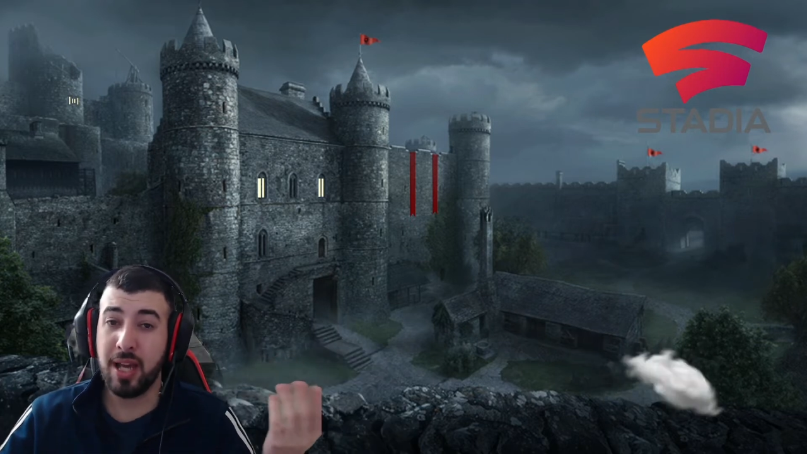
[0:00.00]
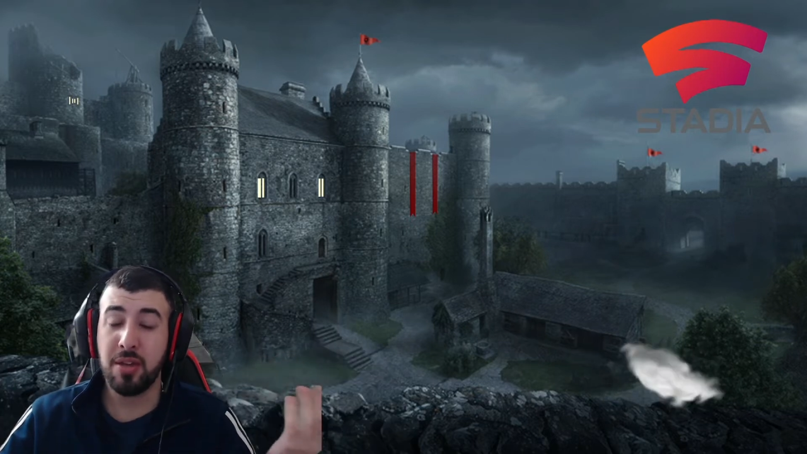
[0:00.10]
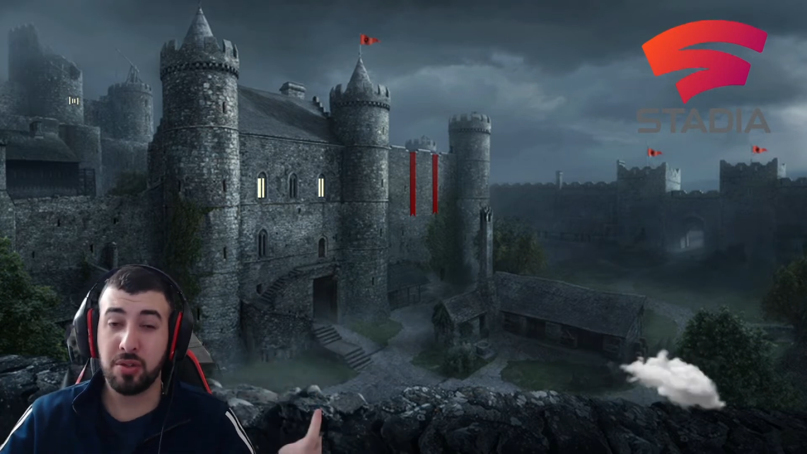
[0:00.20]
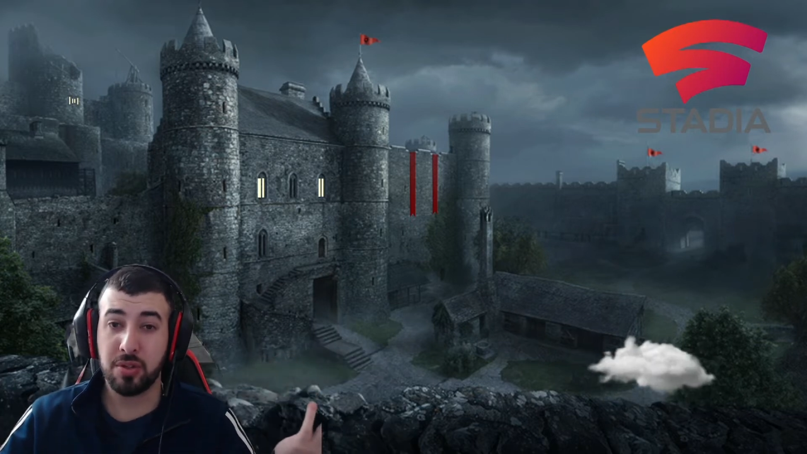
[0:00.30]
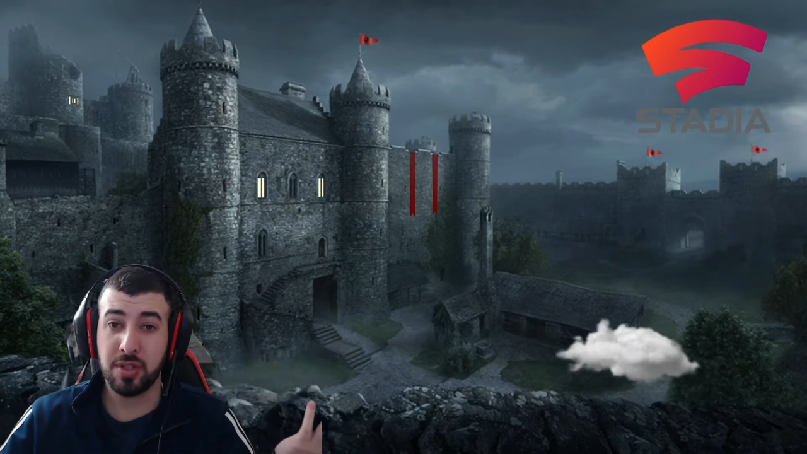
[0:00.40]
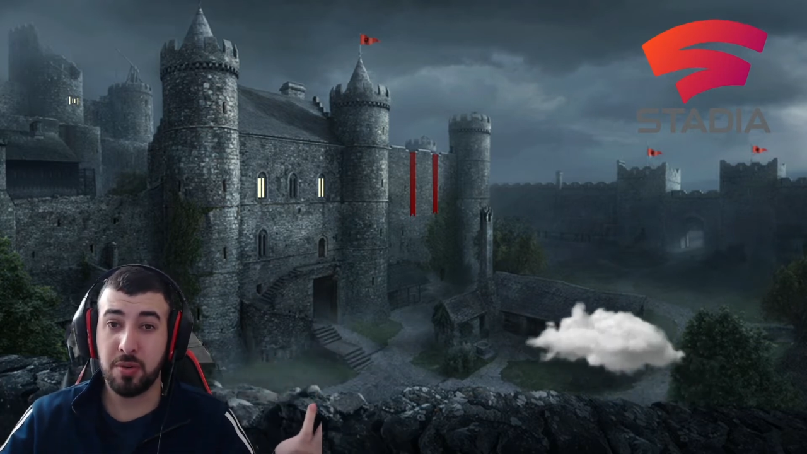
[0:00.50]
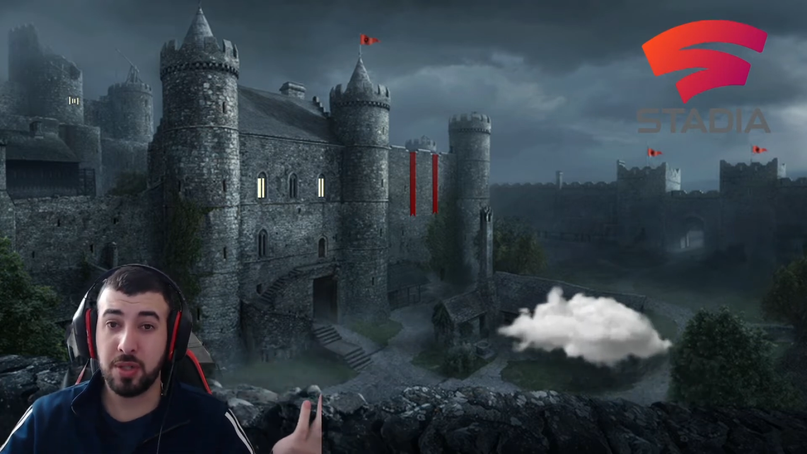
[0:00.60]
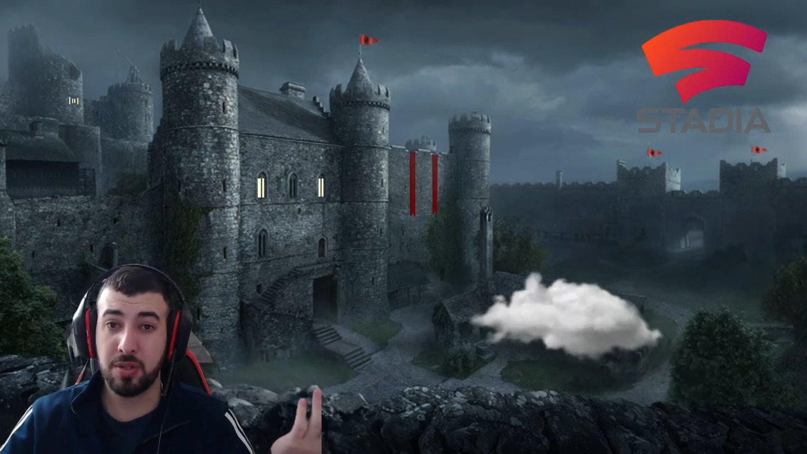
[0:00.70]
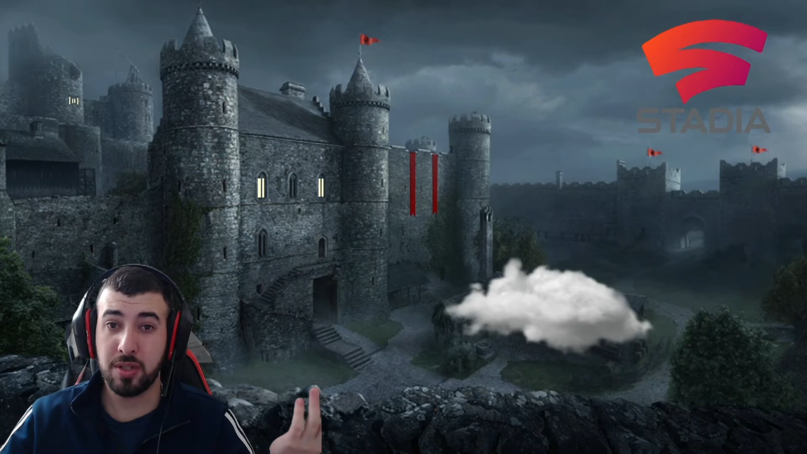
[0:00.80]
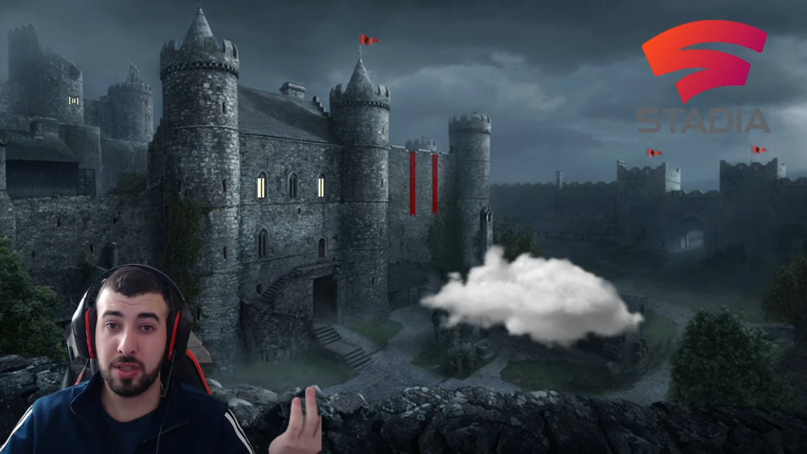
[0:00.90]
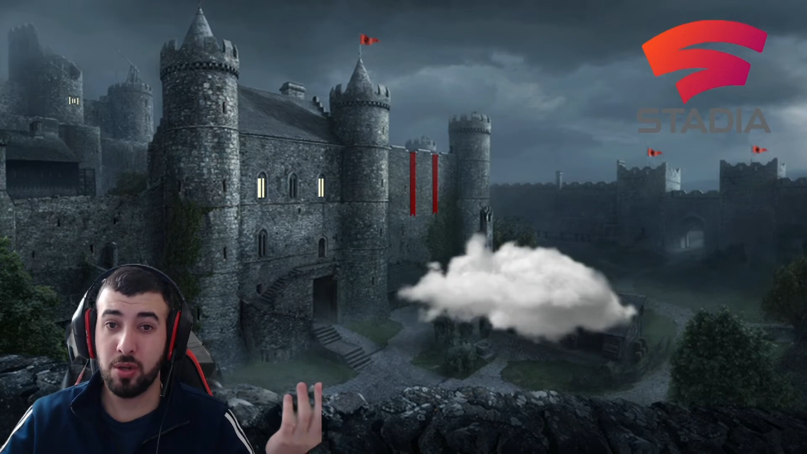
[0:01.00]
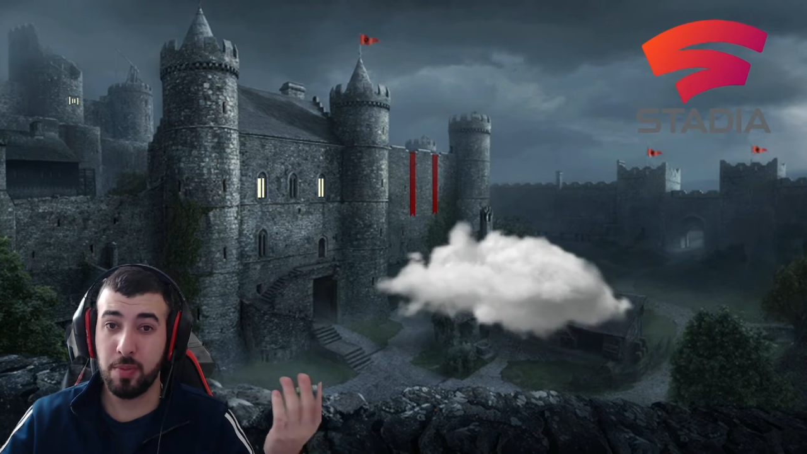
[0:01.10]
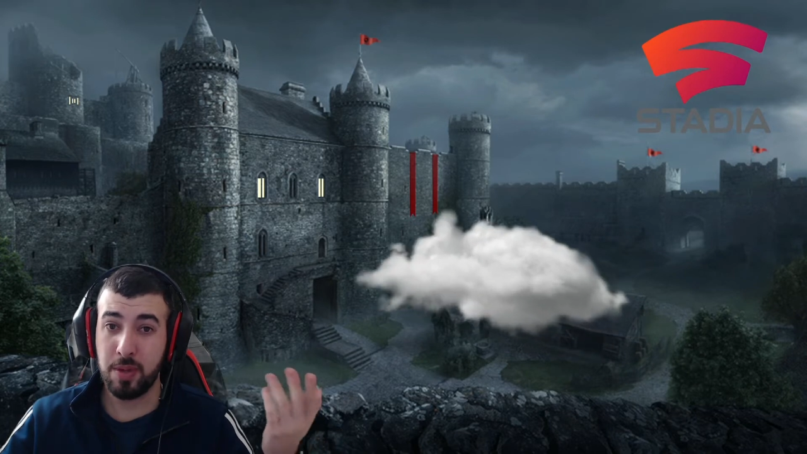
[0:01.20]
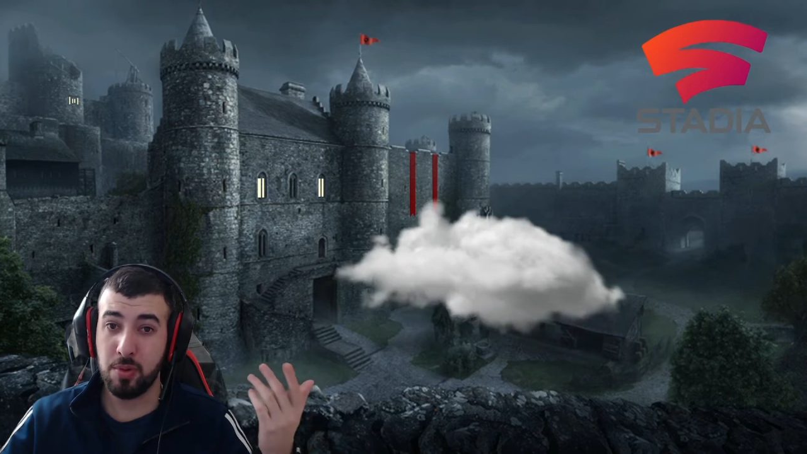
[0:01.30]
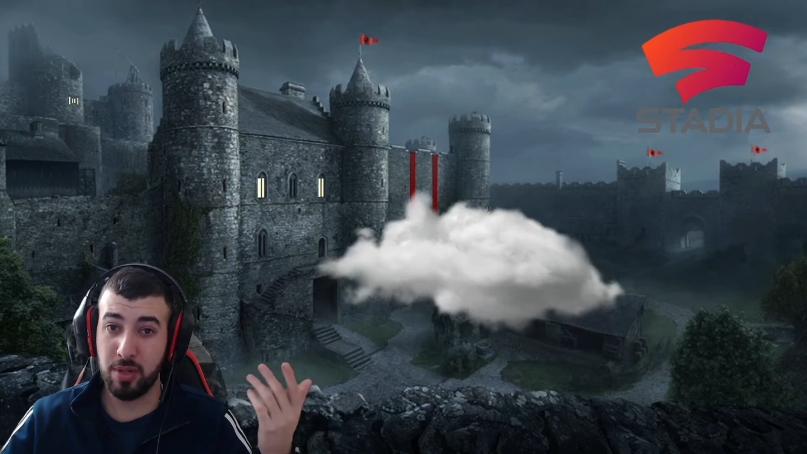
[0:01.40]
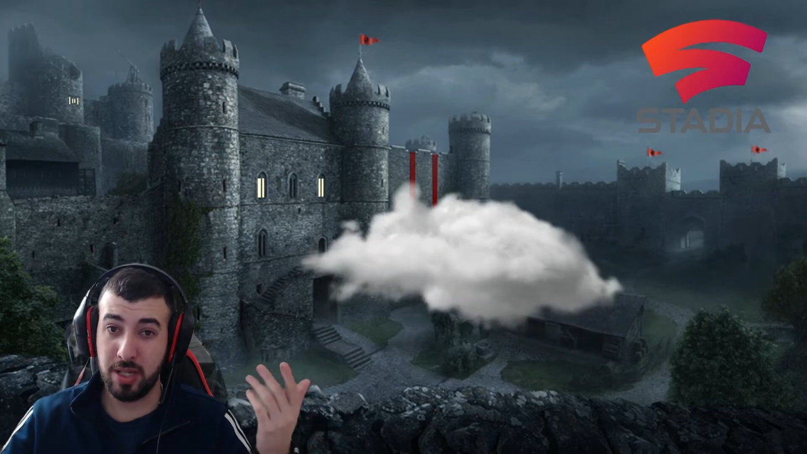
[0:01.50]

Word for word: hay otro servicio haciendo lo mismo